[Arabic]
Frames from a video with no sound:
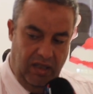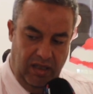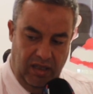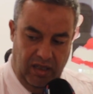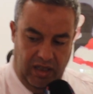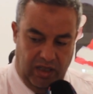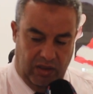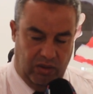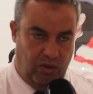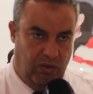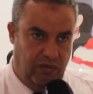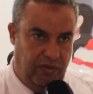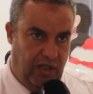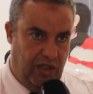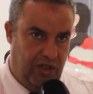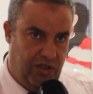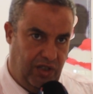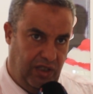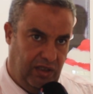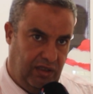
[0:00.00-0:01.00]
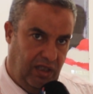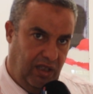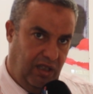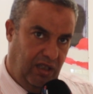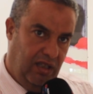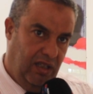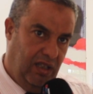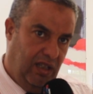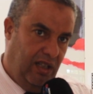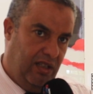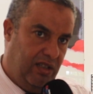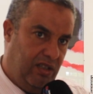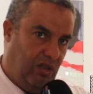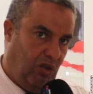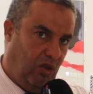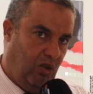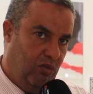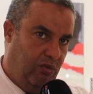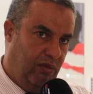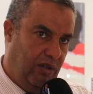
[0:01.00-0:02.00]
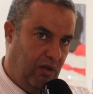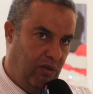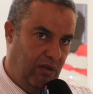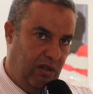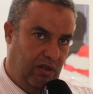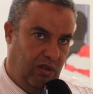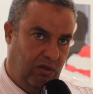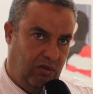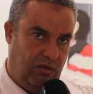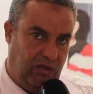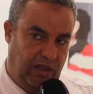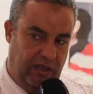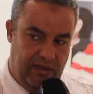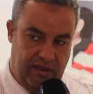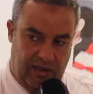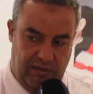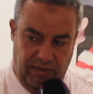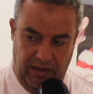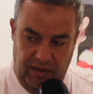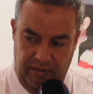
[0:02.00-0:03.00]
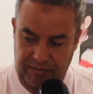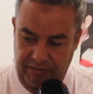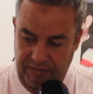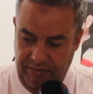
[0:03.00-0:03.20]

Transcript: آه، كتدخل في الانشطه التي تقوم بها كليه حقوق عين السبع